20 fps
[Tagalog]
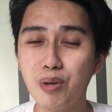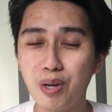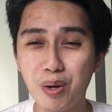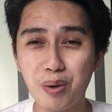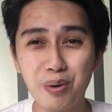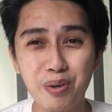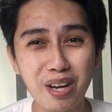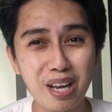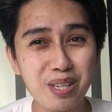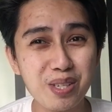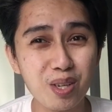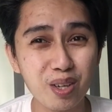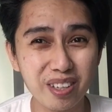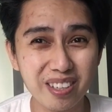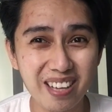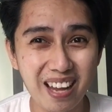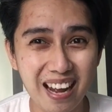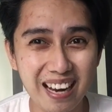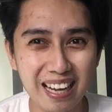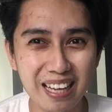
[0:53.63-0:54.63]
unang-una,
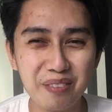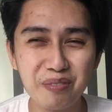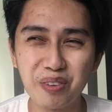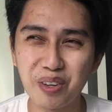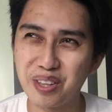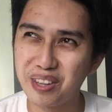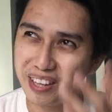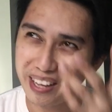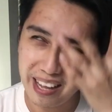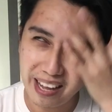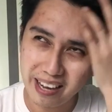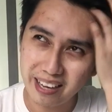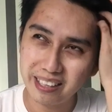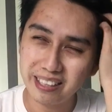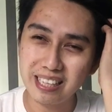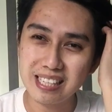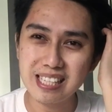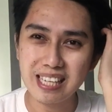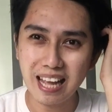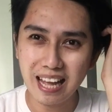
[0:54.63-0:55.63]
sorry na agad for the hair
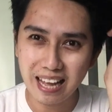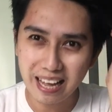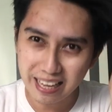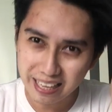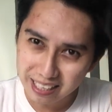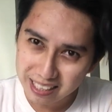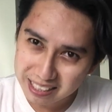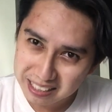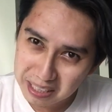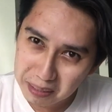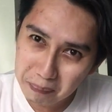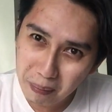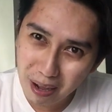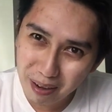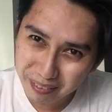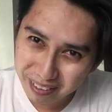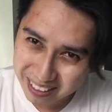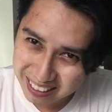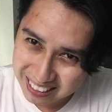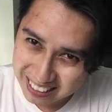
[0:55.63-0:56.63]
kasi ay hindi pa
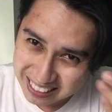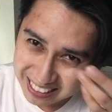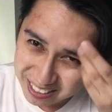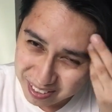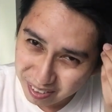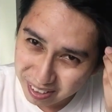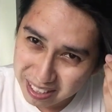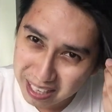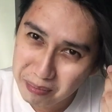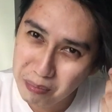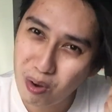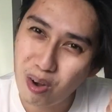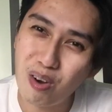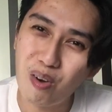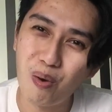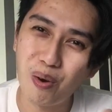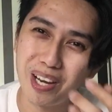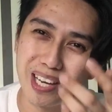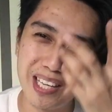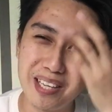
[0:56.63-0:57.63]
ako naliligo kaya
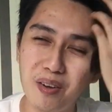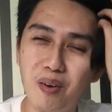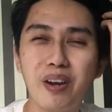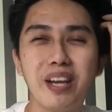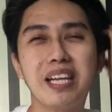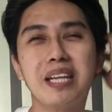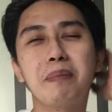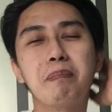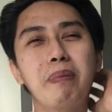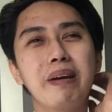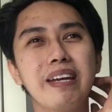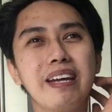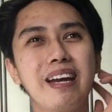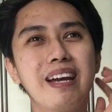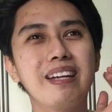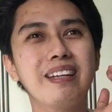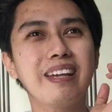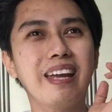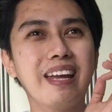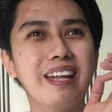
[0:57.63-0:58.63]
mukhang oiling-oily pa
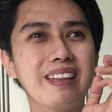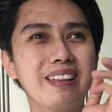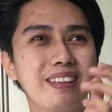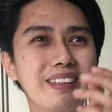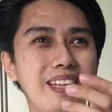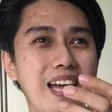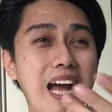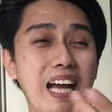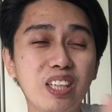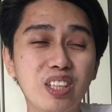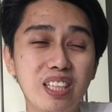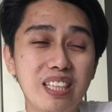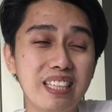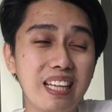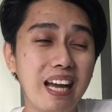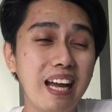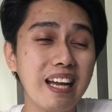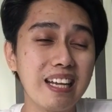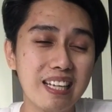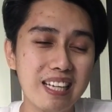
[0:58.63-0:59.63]
yan. And actually,
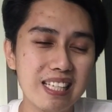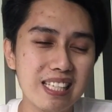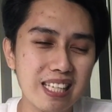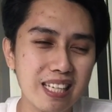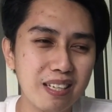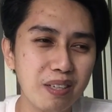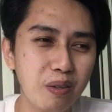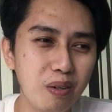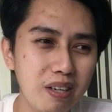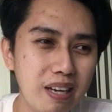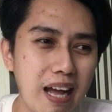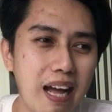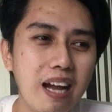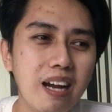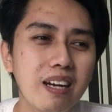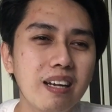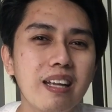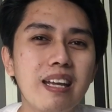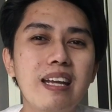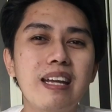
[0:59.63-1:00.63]
kakagising ko
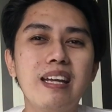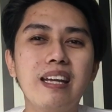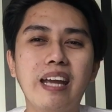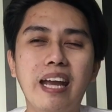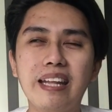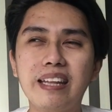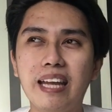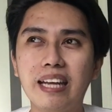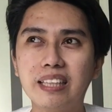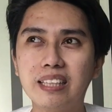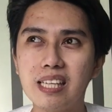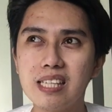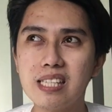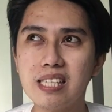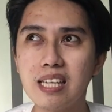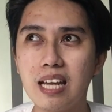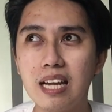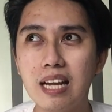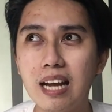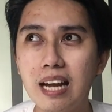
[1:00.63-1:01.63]
lang And I
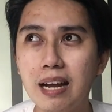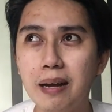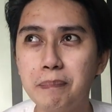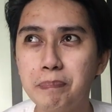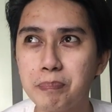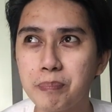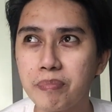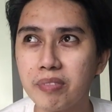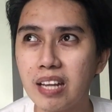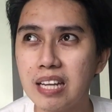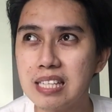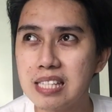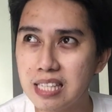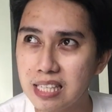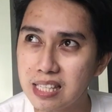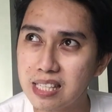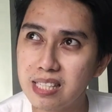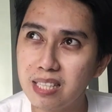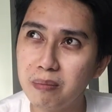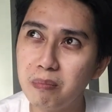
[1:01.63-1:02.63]
just um,
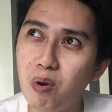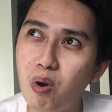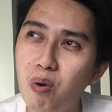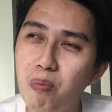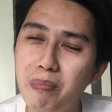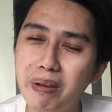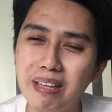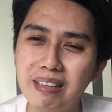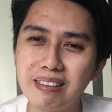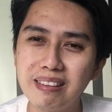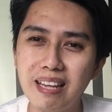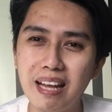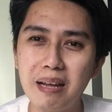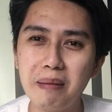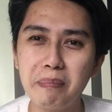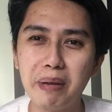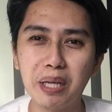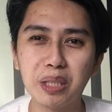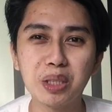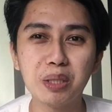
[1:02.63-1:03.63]
seize the moment na
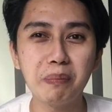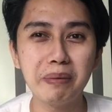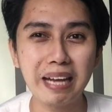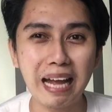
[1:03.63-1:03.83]
medyo